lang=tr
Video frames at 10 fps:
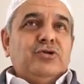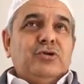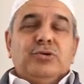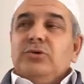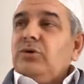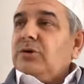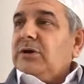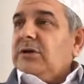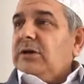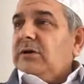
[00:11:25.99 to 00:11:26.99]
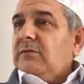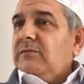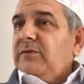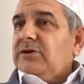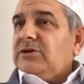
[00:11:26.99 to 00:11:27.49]
Çünkü orada
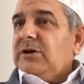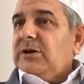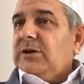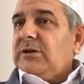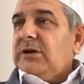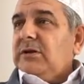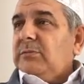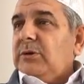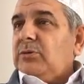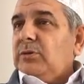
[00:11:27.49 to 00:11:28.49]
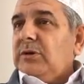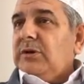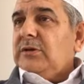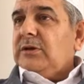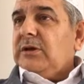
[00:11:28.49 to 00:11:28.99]
fecaale
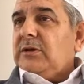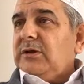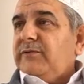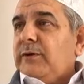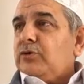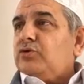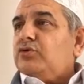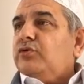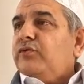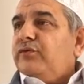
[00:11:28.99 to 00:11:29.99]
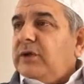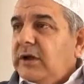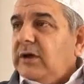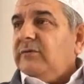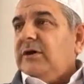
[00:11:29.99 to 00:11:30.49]
kelimetüllezine keferu
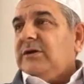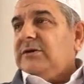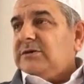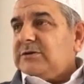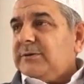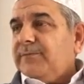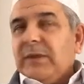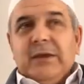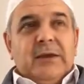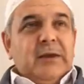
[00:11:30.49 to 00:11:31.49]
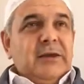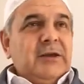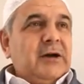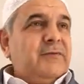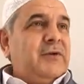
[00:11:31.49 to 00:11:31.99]
süfle vardır.
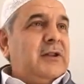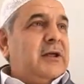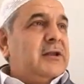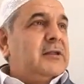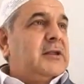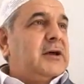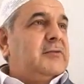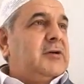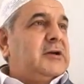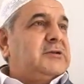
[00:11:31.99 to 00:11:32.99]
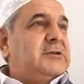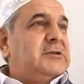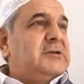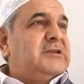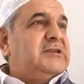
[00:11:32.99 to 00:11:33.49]
Kafirlerin
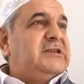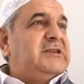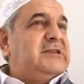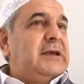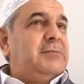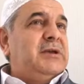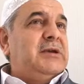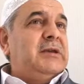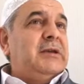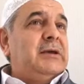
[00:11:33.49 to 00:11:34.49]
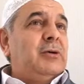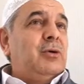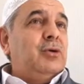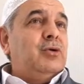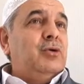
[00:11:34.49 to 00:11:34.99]
davası, sistemi
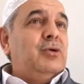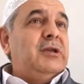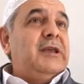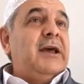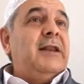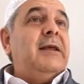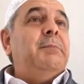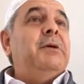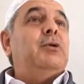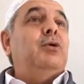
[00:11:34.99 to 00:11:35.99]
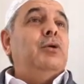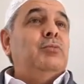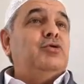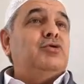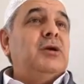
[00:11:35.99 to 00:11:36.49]
o gün yerle bir
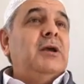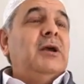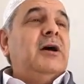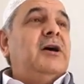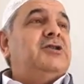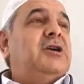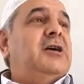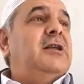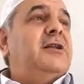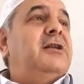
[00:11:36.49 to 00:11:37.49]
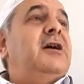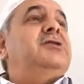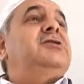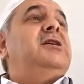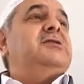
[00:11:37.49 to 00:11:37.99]
olmuş. Aşağıların
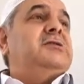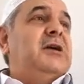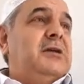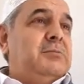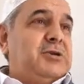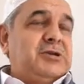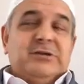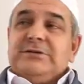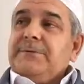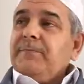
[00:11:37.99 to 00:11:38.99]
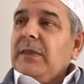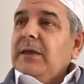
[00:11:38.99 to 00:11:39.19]
aşağısına inmiştir.